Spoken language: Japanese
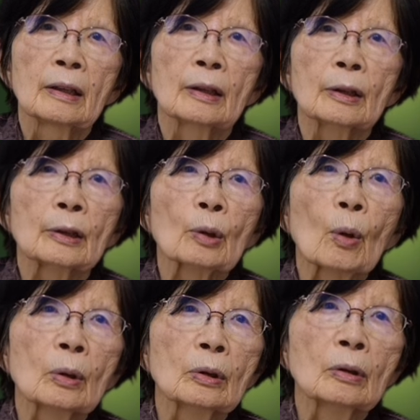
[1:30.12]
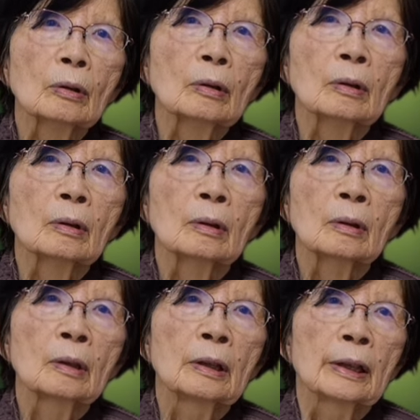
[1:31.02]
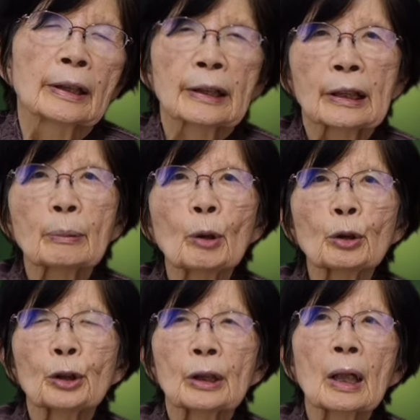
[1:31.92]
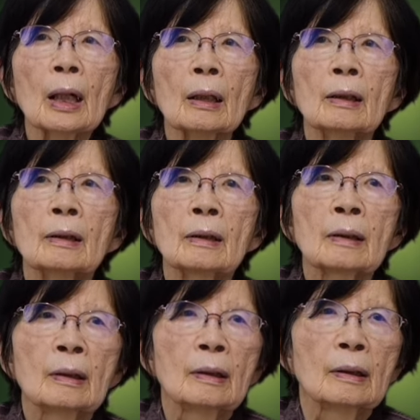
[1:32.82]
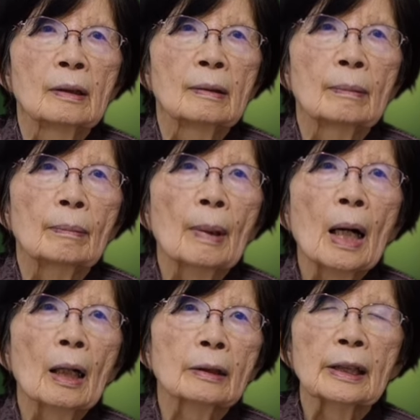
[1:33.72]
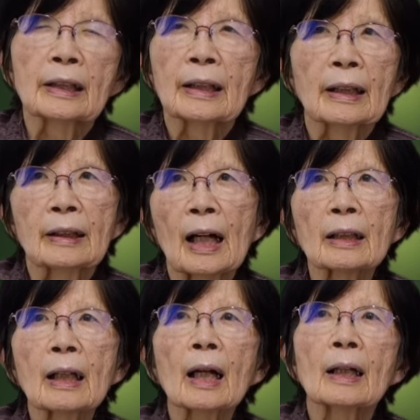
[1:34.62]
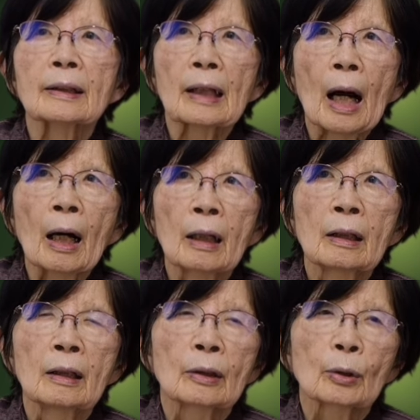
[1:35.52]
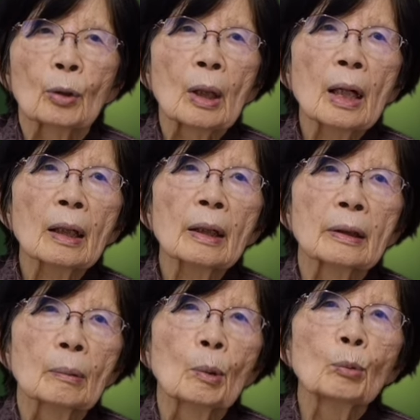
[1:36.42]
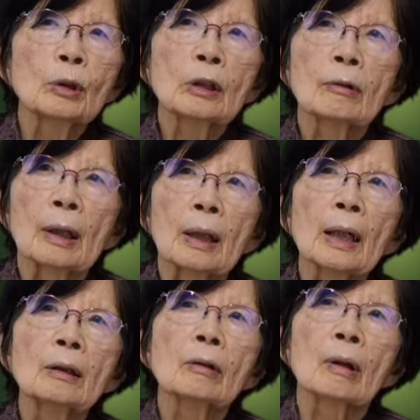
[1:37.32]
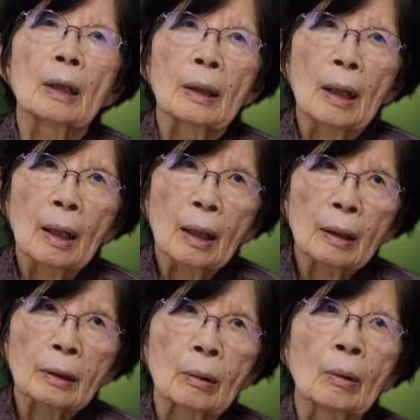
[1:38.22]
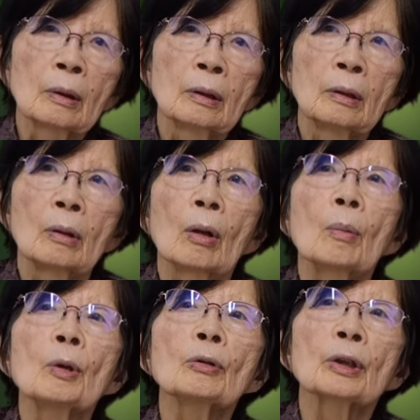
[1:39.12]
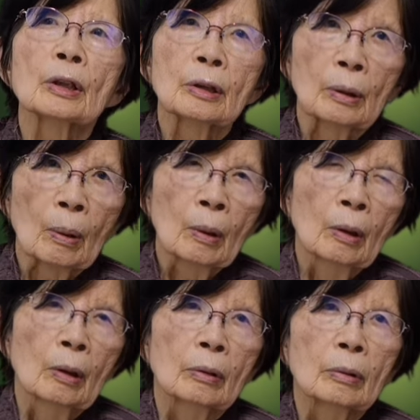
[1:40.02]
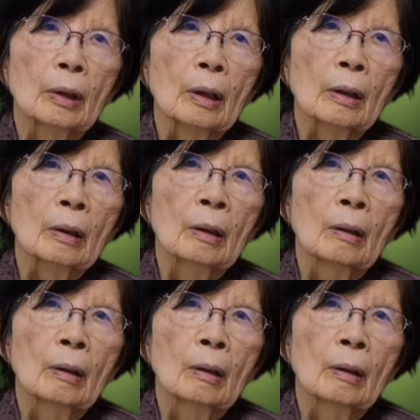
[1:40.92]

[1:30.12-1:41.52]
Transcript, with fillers: そういう気持ちがまあ人間に働いたと考えても無理はないのかなと思うんですよ。で